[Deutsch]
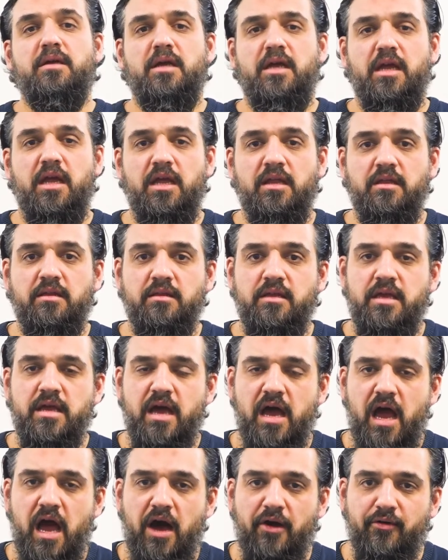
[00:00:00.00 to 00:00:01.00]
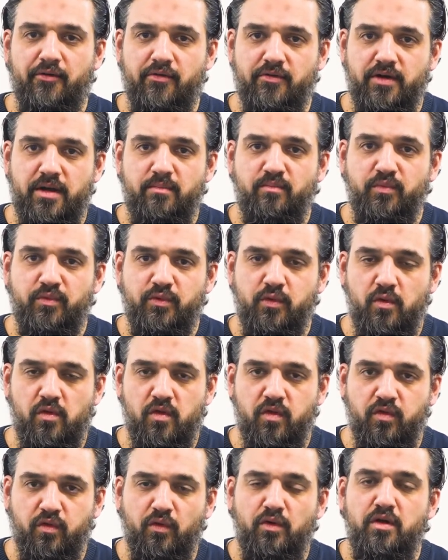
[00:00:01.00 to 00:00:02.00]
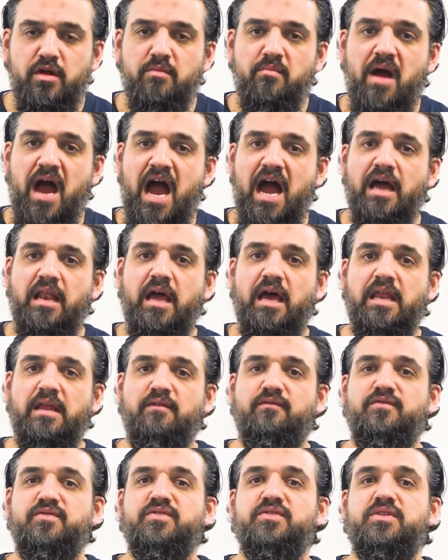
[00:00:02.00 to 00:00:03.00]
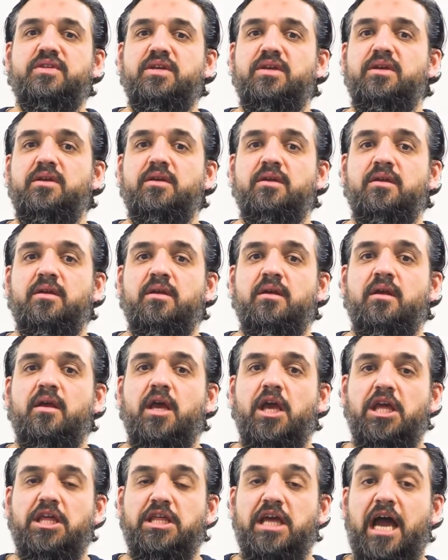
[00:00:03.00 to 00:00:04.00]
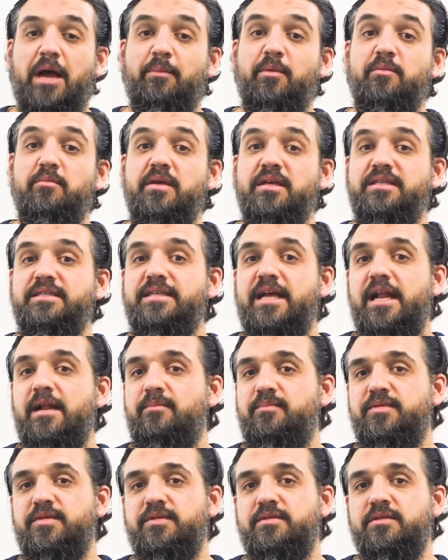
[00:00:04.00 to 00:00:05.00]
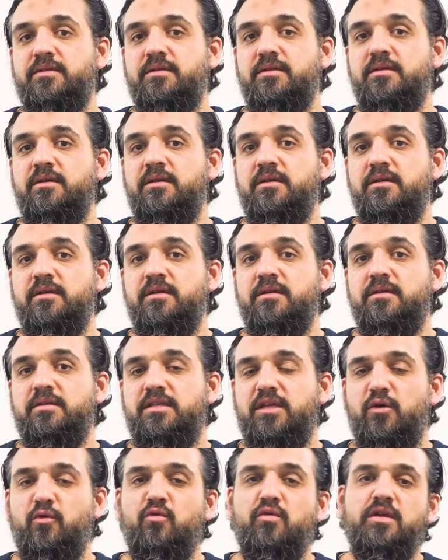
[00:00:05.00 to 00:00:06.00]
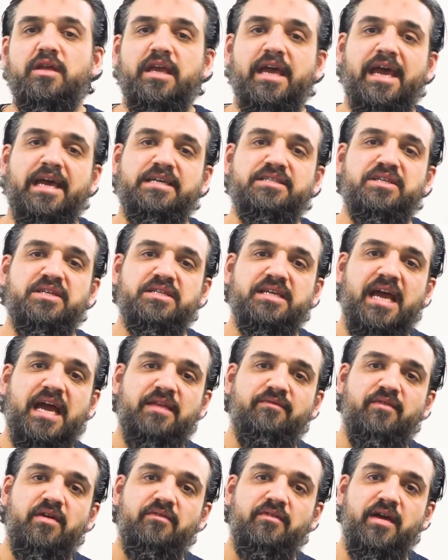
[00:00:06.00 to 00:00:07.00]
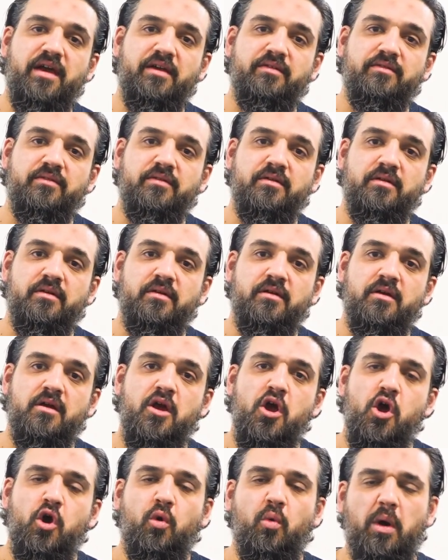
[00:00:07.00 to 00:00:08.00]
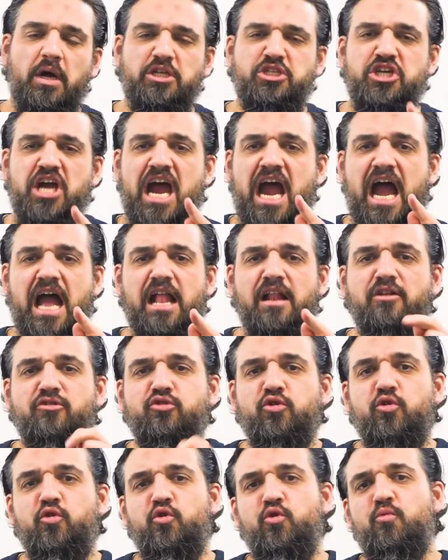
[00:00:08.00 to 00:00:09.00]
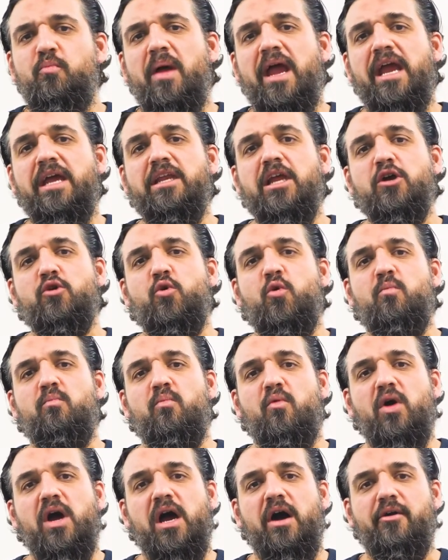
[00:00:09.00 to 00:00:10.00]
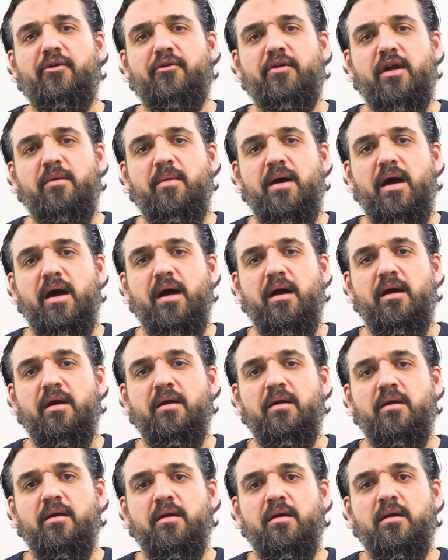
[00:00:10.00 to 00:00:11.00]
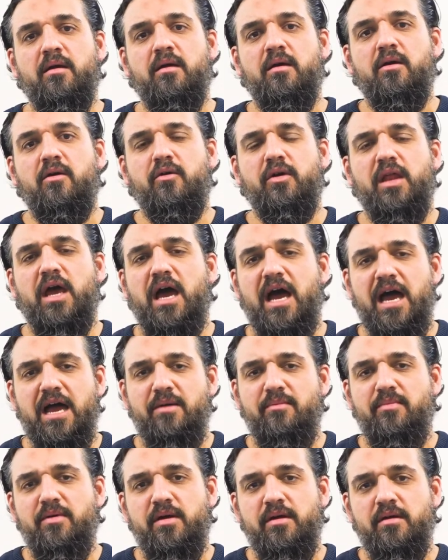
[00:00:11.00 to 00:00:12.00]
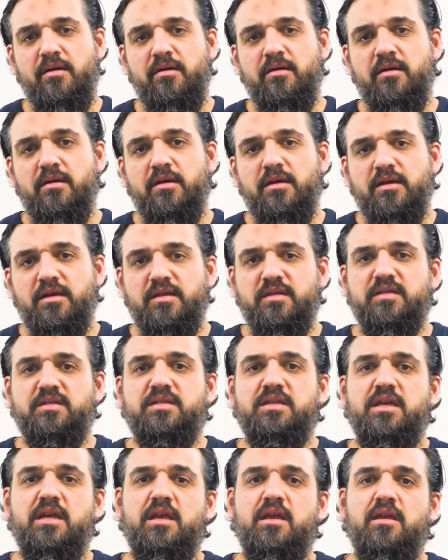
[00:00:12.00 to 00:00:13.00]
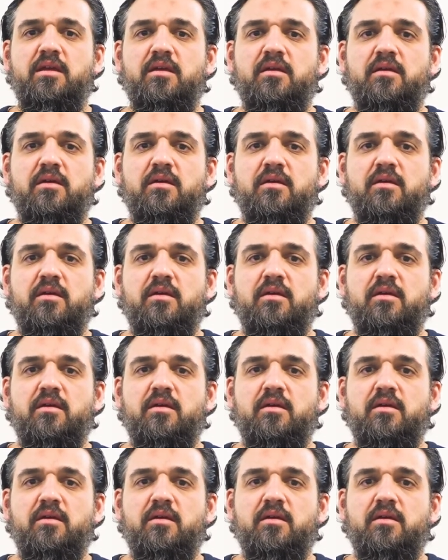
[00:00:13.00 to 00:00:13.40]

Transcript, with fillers: inni harramtu dhulma ala nafsi. Ich habe mir selbst die Ungerechtigkeit verwehrt. وَجَعَلْتُهُ بَيْنَكُمْ مُحَرَّمًا Und habe sie